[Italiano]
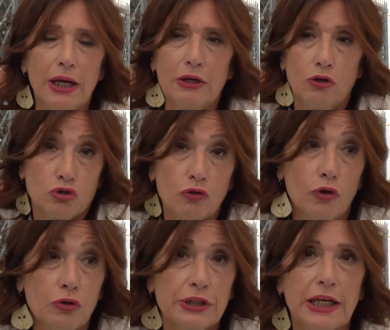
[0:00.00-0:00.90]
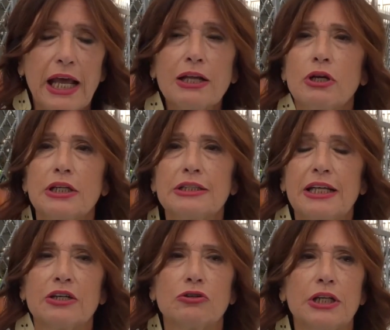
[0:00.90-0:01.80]
e il nostro volontariato
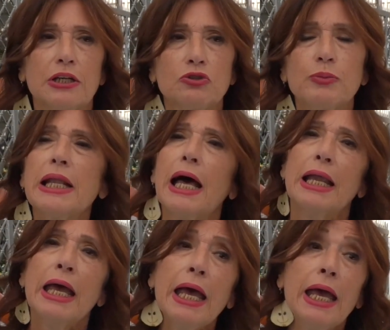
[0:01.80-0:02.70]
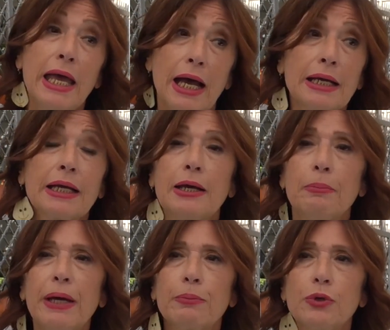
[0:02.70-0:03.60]
all'interno dell'ospedale e
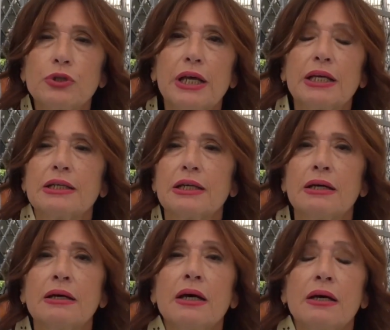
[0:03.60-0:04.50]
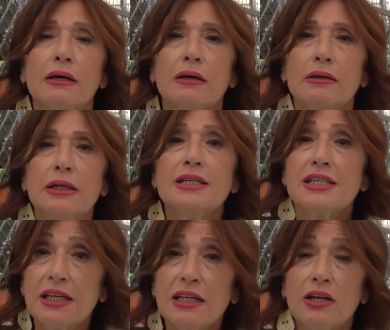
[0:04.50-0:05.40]
anche per poter eh,
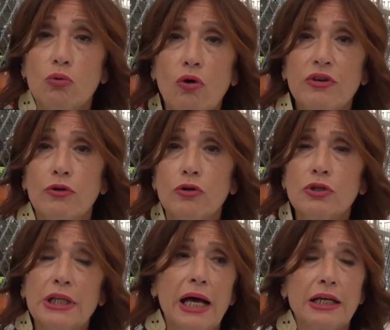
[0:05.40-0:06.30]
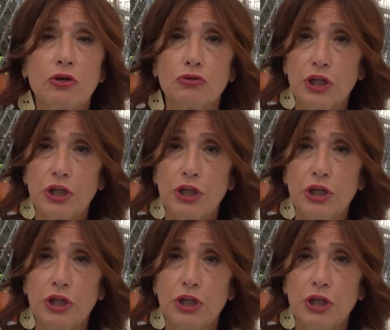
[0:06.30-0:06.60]
inserire nuovi volontari con